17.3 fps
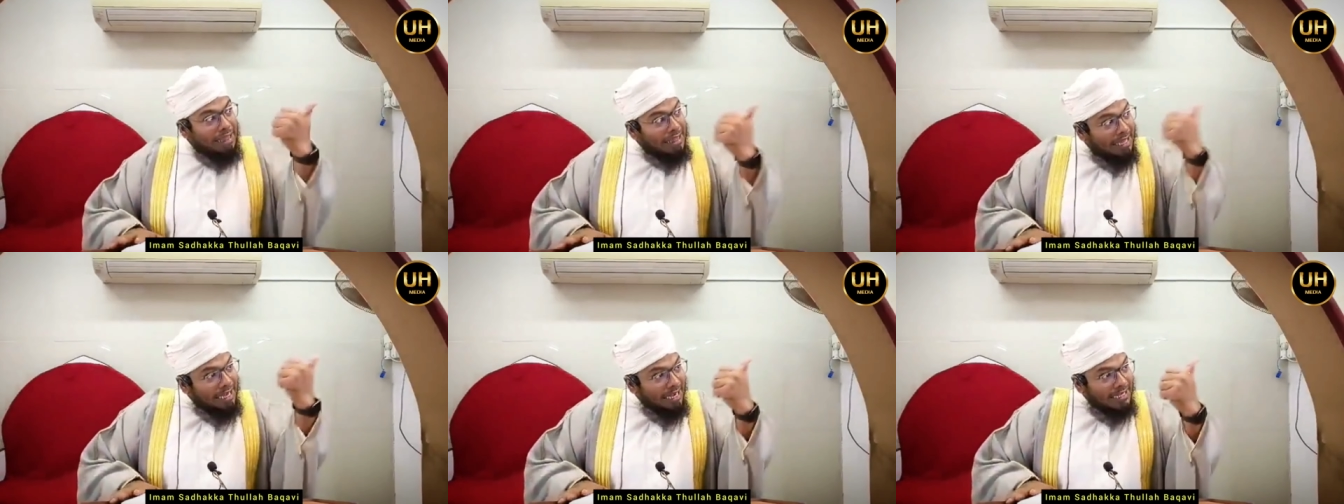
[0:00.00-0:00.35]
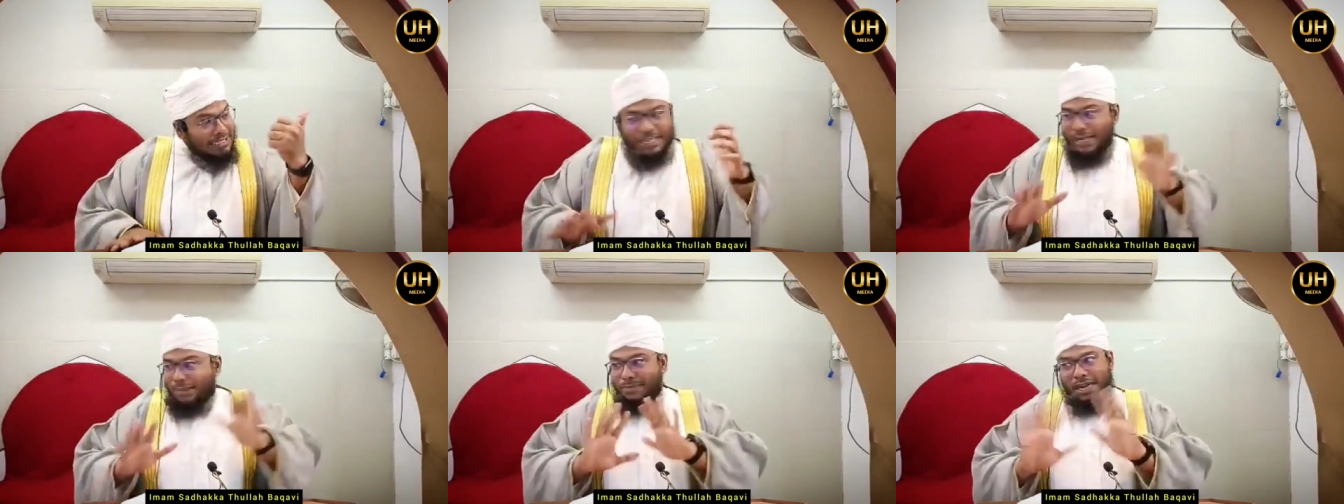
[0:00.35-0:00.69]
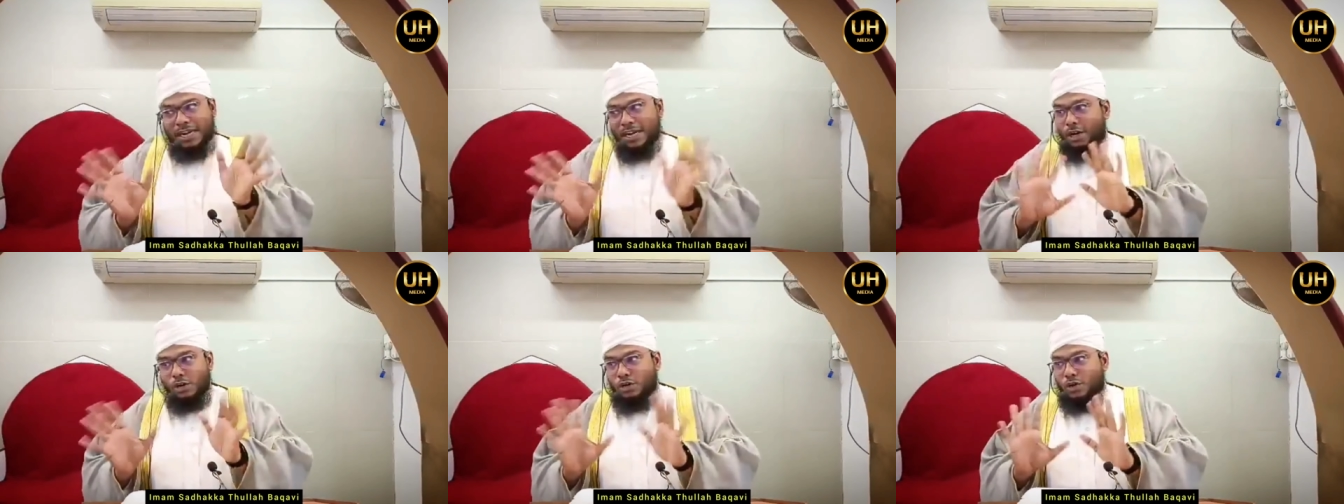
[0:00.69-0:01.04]
அந்த
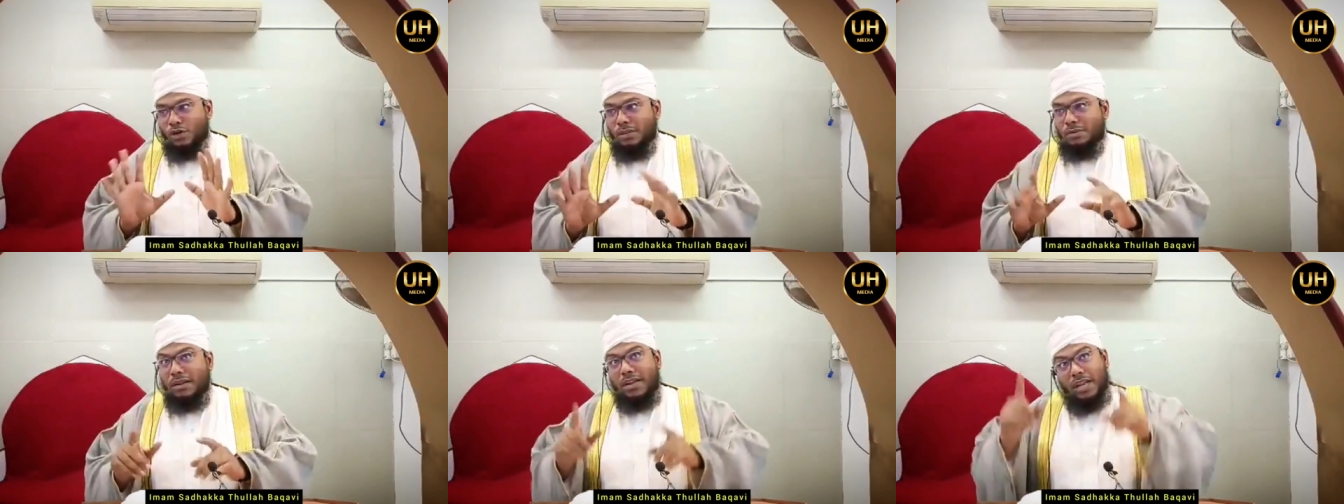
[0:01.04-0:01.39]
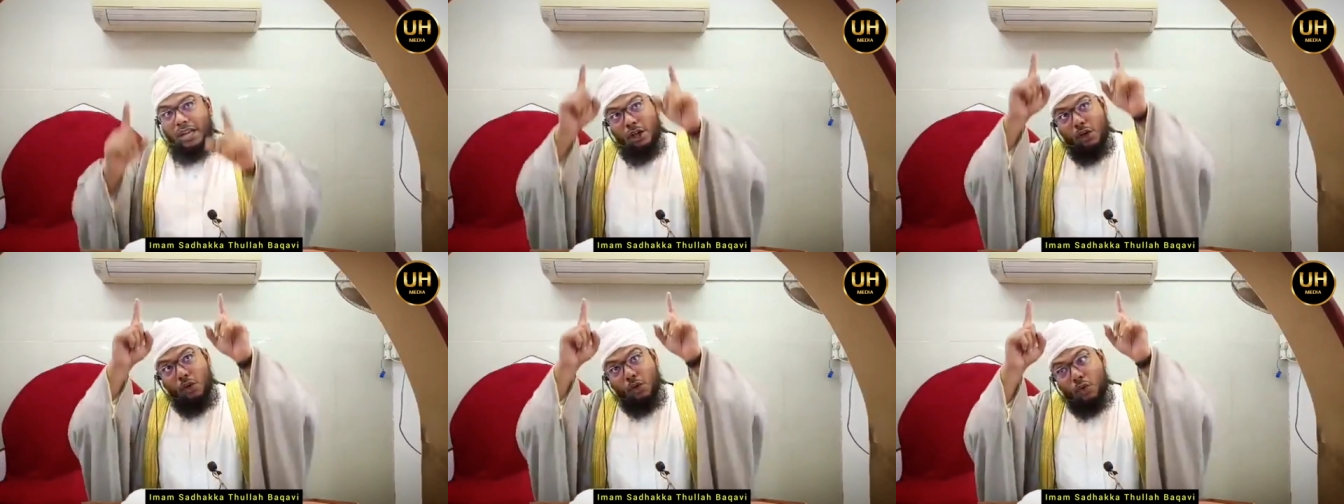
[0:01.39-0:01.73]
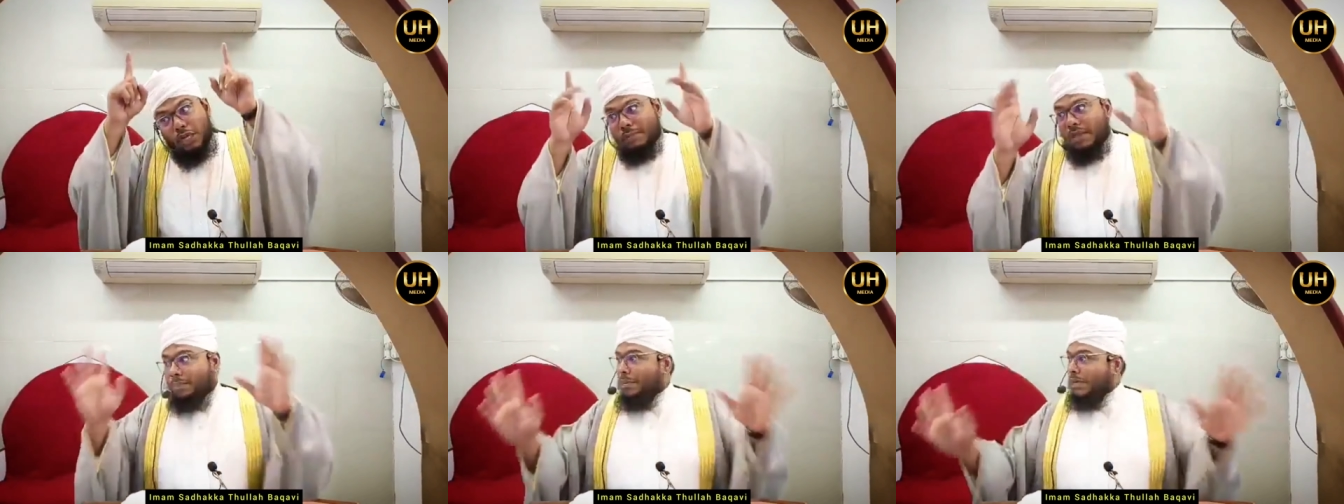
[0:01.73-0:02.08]
கட்டிடம் எனக்கு சொந்தம் இல்லை
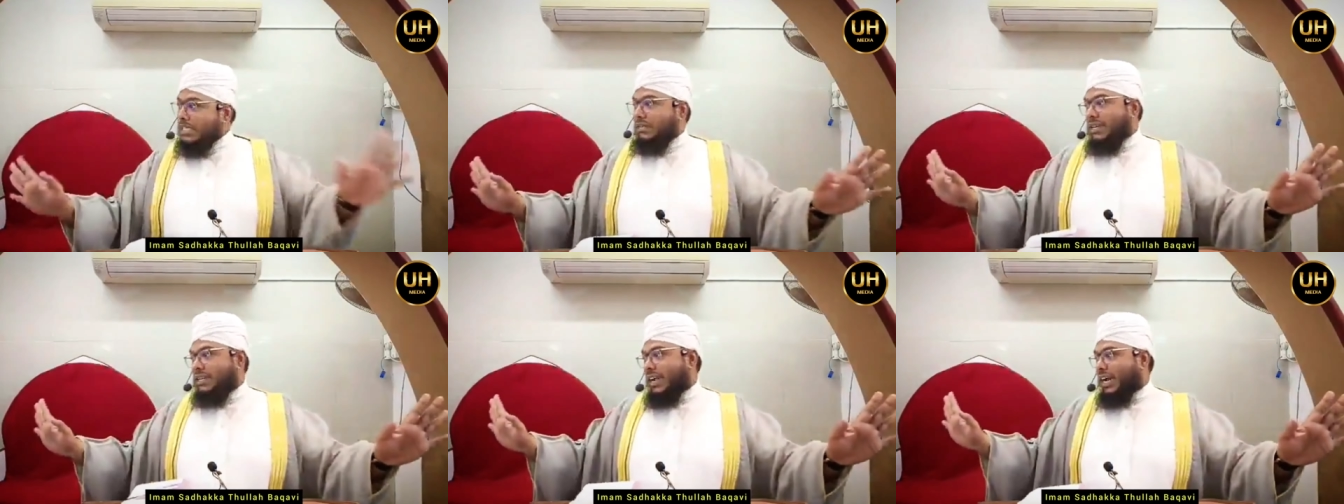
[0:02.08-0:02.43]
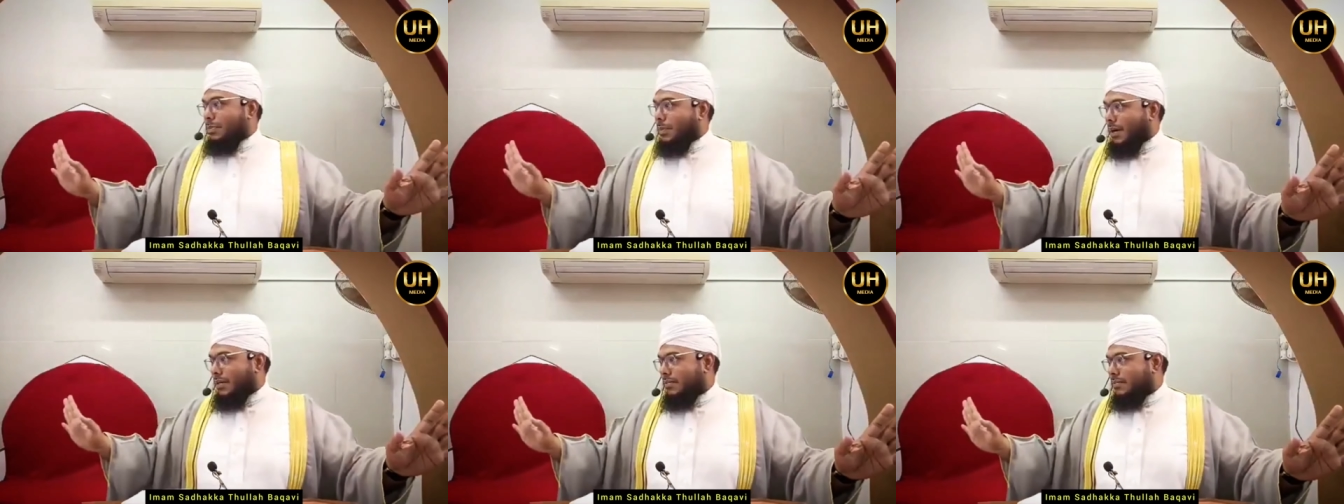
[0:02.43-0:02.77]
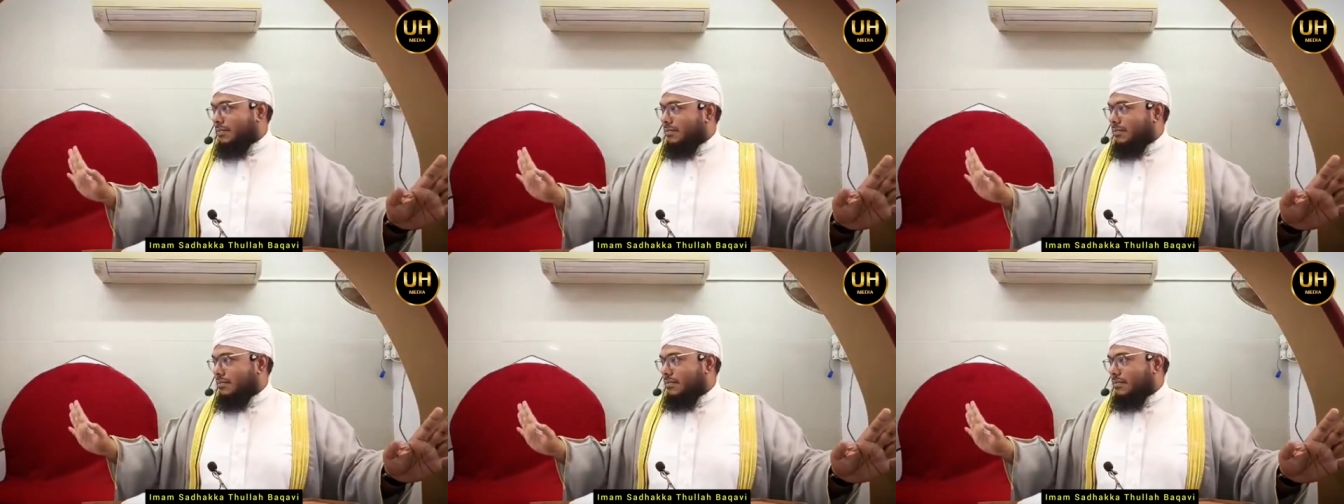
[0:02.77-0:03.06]
உரிமைப்பட்டவன் கேட்பான்